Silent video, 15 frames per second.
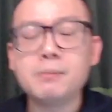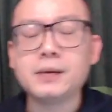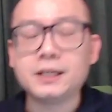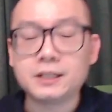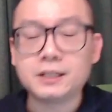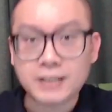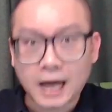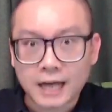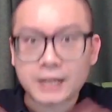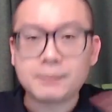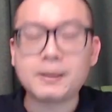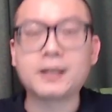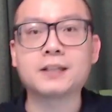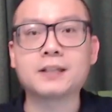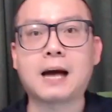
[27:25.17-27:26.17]
家里
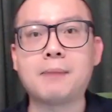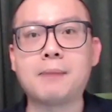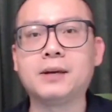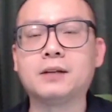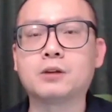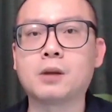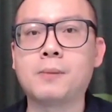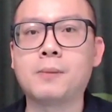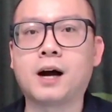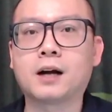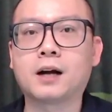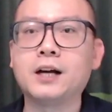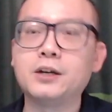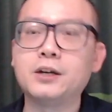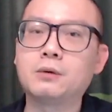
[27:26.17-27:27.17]
面的产品，对吗？
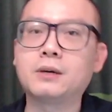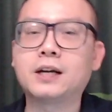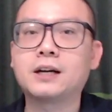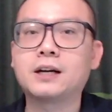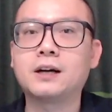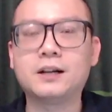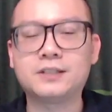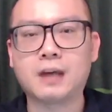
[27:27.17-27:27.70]
可以用那个